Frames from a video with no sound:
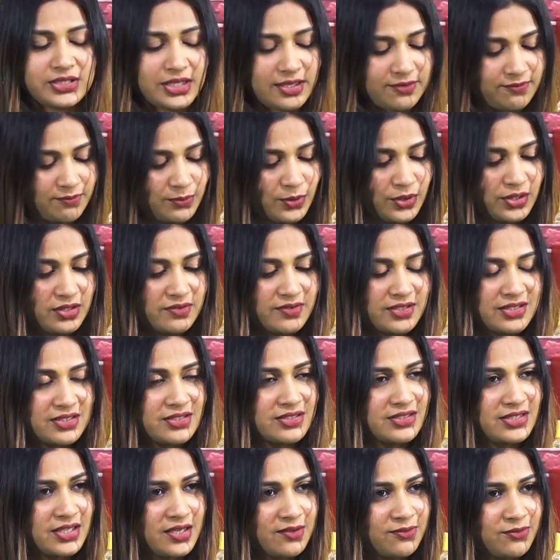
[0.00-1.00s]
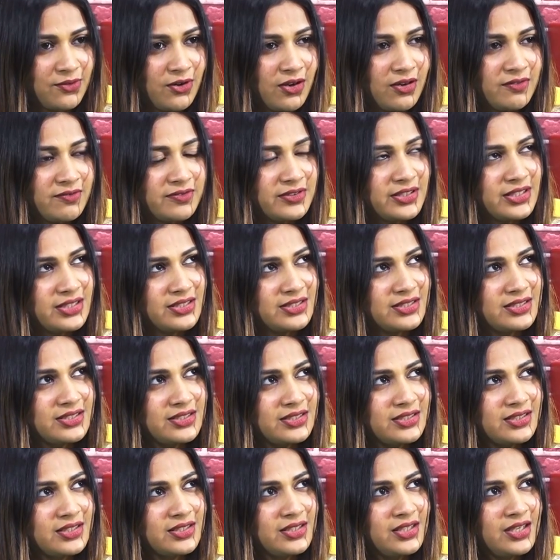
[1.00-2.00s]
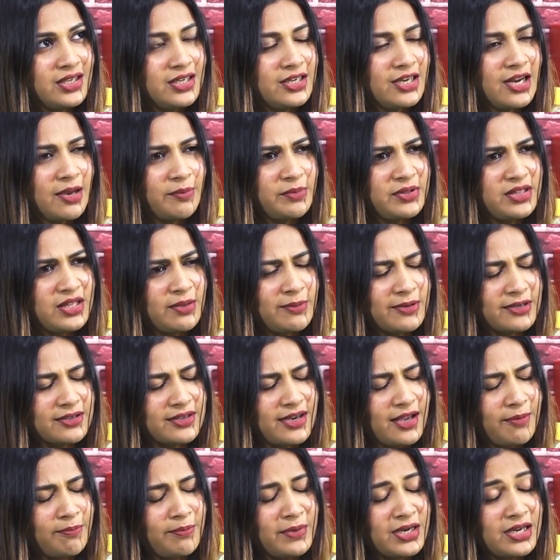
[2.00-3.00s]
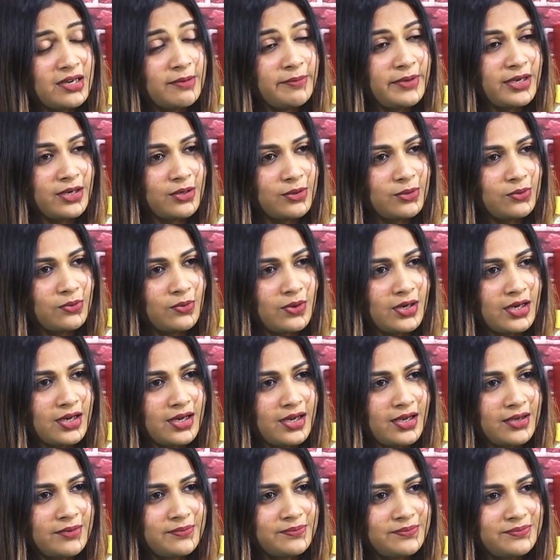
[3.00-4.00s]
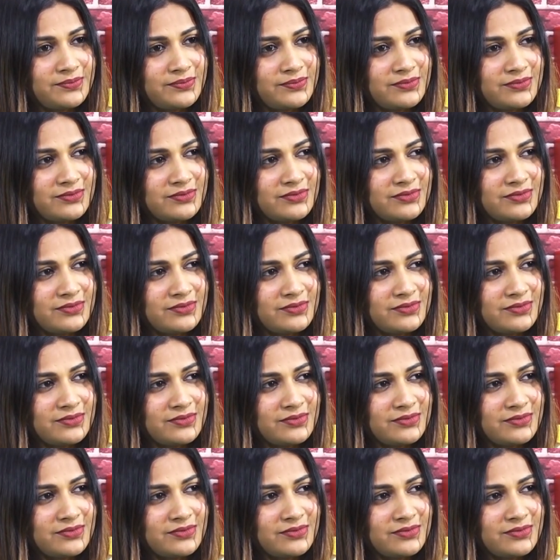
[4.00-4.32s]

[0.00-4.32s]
సెల్ఫ్ మోటివేషన్ సెల్ఫ్ కాన్ఫిడెన్స్ నా మీద నమ్మకం ఎక్కువ hmm.